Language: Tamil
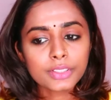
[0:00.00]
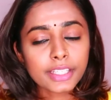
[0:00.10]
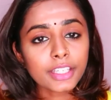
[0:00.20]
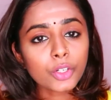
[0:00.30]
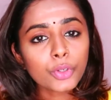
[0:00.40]

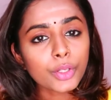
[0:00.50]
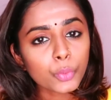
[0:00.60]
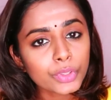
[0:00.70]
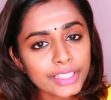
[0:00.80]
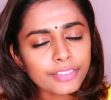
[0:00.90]
செய்யக்கூடிய
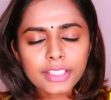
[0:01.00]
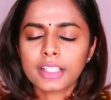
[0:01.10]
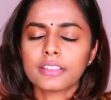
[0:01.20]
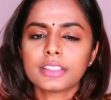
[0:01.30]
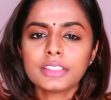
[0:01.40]

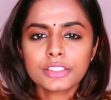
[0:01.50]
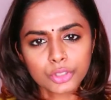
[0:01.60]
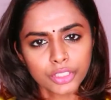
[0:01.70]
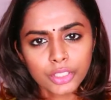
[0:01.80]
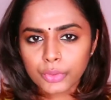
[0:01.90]
உதவிகளை வந்து
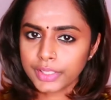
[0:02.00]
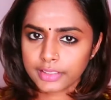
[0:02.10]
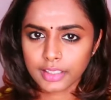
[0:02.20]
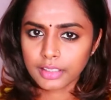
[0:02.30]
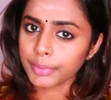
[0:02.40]

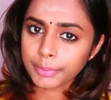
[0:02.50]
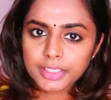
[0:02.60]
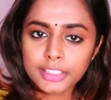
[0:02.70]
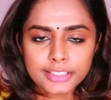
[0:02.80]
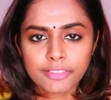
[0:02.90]
சொல்லக்கூடியதாக
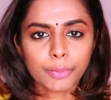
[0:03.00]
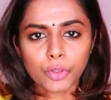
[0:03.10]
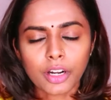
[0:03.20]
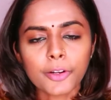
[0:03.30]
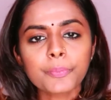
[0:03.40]
அமைப்பது
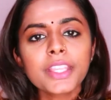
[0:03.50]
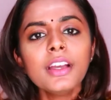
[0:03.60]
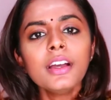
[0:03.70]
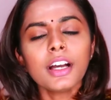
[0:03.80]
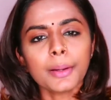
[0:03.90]
சிவபுராணம்
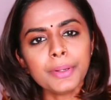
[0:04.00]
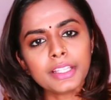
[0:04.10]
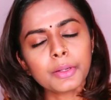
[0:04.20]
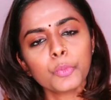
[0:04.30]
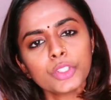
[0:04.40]
அப்ப
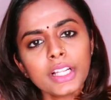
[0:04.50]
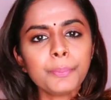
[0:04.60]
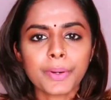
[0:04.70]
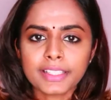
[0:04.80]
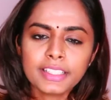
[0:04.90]
நீங்க
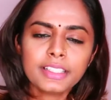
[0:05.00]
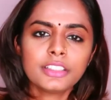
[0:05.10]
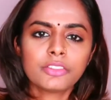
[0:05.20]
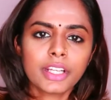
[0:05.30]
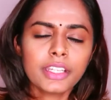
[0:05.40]
முதல்
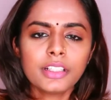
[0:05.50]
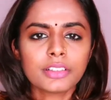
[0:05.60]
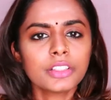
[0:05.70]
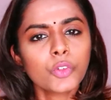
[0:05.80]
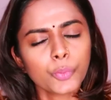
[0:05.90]
பதினைந்து வரிகள்
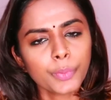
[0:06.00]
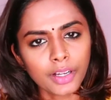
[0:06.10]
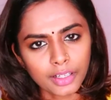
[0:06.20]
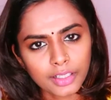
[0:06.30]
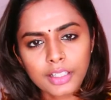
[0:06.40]
வந்து ரொம்ப
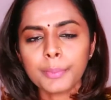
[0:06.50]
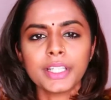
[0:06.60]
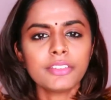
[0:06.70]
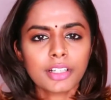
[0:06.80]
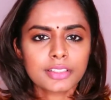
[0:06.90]
அழகா
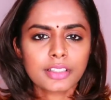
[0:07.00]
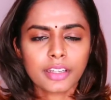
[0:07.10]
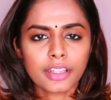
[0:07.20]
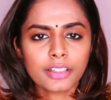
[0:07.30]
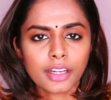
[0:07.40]

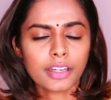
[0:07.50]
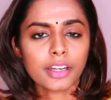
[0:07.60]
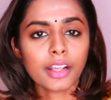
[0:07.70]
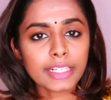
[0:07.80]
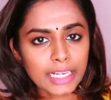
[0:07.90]
மணிவாசகர்
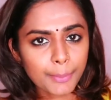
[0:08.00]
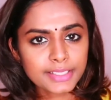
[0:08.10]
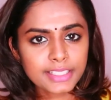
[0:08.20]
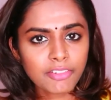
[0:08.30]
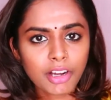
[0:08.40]
ஏற்றுகின்றார்
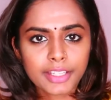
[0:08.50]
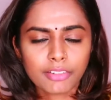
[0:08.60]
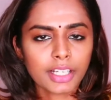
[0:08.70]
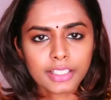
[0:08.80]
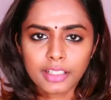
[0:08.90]

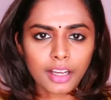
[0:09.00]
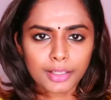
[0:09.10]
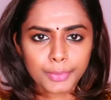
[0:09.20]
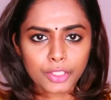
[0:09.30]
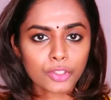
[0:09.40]
நமசிவாய வாழ்கன்
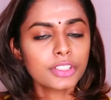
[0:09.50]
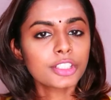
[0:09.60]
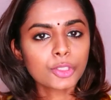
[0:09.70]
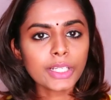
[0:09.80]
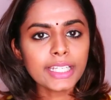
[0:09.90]
ஆரம்பிக்கிறோம்
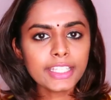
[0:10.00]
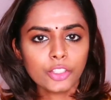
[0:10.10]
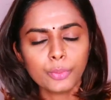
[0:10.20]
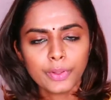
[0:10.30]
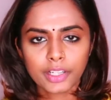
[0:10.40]
இந்த தொல்லை
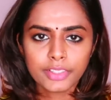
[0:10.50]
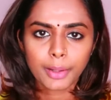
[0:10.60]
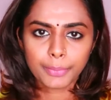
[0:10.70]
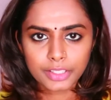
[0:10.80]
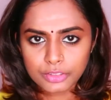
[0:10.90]
இரும்பிறவி
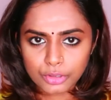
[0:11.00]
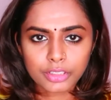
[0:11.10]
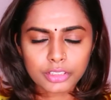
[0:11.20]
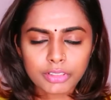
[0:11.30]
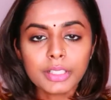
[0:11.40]
அப்படின்னு
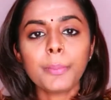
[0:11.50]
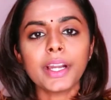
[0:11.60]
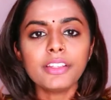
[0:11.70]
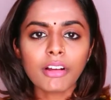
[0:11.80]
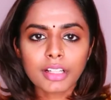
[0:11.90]
சொல்றது வந்து
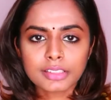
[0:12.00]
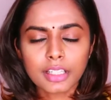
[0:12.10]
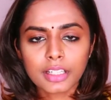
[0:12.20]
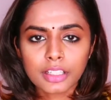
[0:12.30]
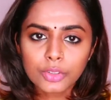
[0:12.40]

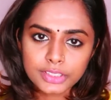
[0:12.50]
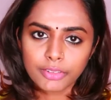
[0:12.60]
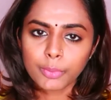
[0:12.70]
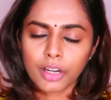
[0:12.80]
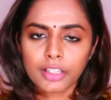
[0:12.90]
மணிவாசகருக்கும்
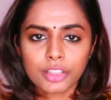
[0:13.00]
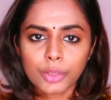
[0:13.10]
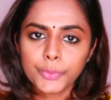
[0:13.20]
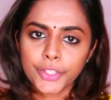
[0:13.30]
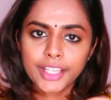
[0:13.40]

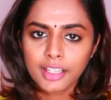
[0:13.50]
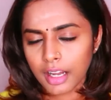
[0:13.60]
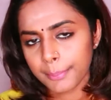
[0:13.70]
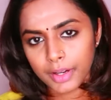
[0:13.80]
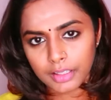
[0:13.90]
சிவபுராணத்துக்கும் உடைய
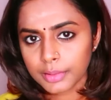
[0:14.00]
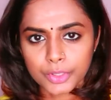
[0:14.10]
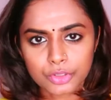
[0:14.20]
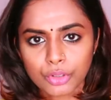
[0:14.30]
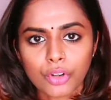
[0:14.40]
காப்பாக
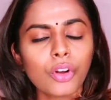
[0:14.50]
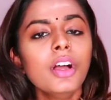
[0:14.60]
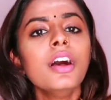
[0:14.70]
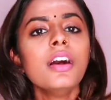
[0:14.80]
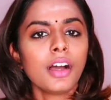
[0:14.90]
நம்ம சொல்றோம்
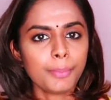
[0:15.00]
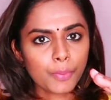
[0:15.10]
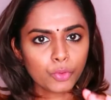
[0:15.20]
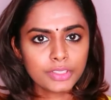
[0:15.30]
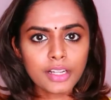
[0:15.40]

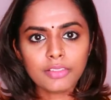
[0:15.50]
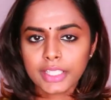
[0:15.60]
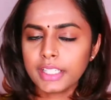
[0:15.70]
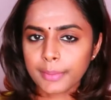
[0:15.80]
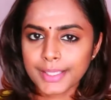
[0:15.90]
அப்ப முதல்
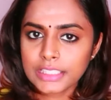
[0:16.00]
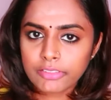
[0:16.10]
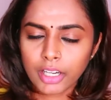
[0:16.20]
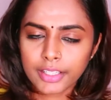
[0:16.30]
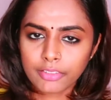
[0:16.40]
வரி
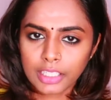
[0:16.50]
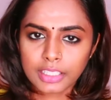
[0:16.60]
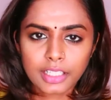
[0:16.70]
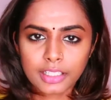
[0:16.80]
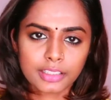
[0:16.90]
நமச்சிவாய
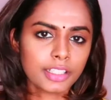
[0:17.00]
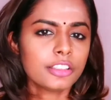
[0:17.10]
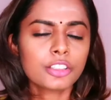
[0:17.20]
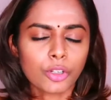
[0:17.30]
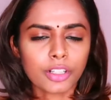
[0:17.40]

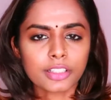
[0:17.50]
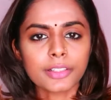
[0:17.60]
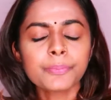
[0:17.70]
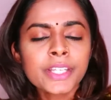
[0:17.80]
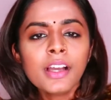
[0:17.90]
வாழ்கன்றதுலேருந்து
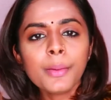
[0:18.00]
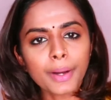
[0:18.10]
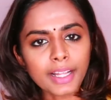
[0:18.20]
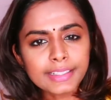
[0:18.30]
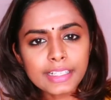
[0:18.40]
தொடங்குது
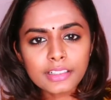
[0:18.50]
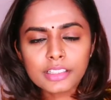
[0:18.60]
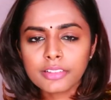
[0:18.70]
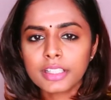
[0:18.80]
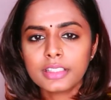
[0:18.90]
இப்போ
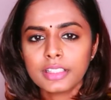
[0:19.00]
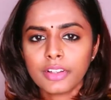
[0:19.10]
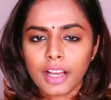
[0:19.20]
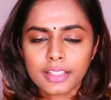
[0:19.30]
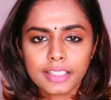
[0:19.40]
அதிலிருந்து வந்து
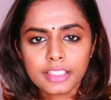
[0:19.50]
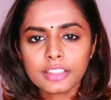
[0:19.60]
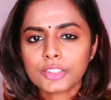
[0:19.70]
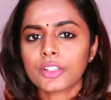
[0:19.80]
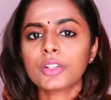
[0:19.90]

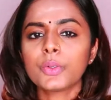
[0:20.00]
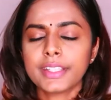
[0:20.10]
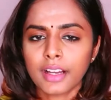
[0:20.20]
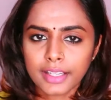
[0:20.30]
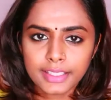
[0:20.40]
அதிலிருந்து
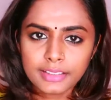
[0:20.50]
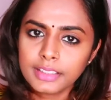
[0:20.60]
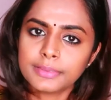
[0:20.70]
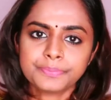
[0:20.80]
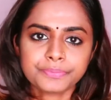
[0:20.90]
தொடங்கக்கூடிய
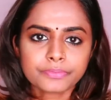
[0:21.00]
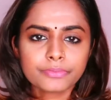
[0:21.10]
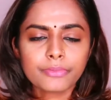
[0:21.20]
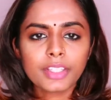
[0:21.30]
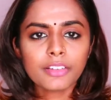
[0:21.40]
ஐந்து
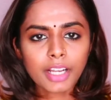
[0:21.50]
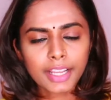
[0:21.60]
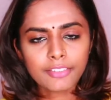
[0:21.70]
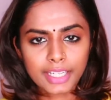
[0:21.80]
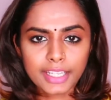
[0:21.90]

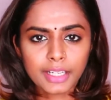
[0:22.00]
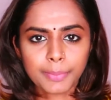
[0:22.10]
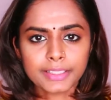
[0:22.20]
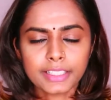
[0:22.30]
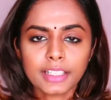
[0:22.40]

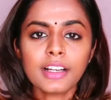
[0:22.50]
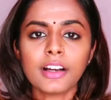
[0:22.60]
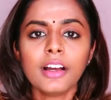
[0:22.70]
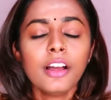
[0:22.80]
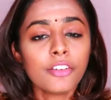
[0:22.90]
வரிகளை பார்த்தீங்கன்னா
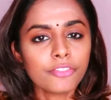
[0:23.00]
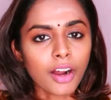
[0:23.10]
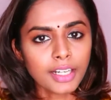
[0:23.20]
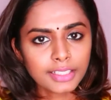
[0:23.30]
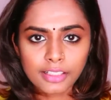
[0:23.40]

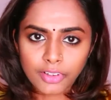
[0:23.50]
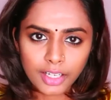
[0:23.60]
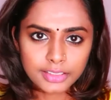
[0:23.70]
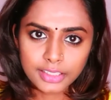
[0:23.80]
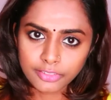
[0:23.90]
வாழ்க
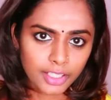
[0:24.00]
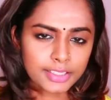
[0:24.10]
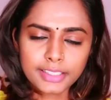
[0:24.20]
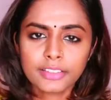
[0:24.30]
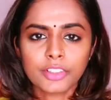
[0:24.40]
வாழ்க
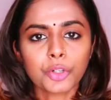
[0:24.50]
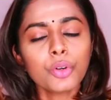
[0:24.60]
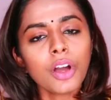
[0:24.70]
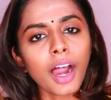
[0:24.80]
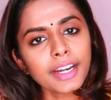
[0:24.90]
வாழ்கன்
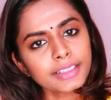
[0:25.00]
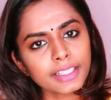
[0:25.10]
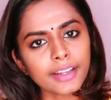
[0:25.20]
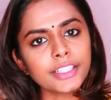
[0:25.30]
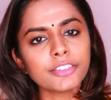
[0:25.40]
வரும்
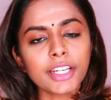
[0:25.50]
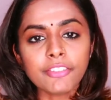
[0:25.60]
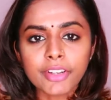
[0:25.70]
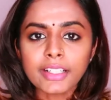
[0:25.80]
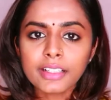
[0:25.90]
அடுத்த ஐந்து
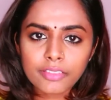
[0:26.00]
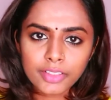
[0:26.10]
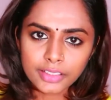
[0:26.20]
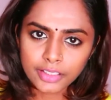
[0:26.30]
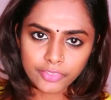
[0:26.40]
வரி வெல்க
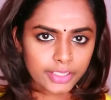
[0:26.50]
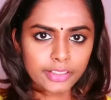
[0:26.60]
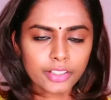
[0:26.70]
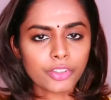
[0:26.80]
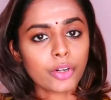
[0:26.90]
வெல்க
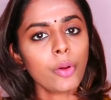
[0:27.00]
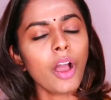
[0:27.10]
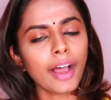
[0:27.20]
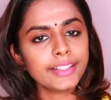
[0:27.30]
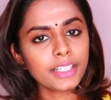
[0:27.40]
வெல்கன் வரும்
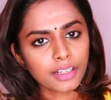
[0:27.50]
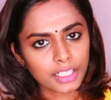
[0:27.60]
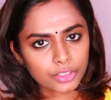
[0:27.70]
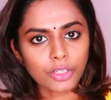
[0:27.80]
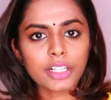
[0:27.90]

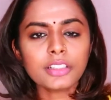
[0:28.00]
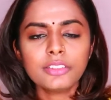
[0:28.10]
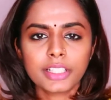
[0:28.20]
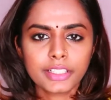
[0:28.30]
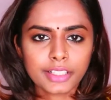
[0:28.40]
அதுக்கு
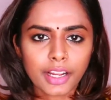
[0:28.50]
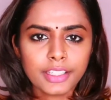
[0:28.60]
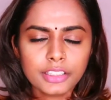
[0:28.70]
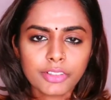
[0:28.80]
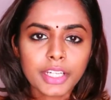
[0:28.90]
தொடர்ந்து வருகின்ற
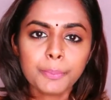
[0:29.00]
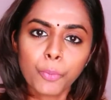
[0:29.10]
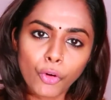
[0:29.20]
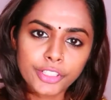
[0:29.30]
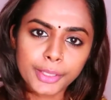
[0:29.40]
ஐந்து வரி
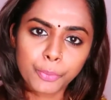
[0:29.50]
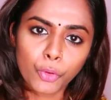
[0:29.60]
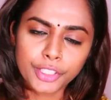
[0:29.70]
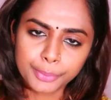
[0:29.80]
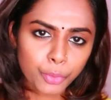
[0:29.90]
போற்றி
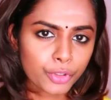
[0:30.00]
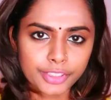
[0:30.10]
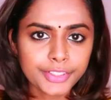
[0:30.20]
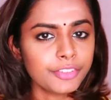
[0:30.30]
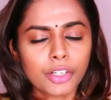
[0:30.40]
போற்றி
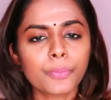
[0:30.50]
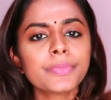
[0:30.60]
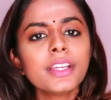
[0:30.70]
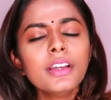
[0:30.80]
போற்றின்னு வரும்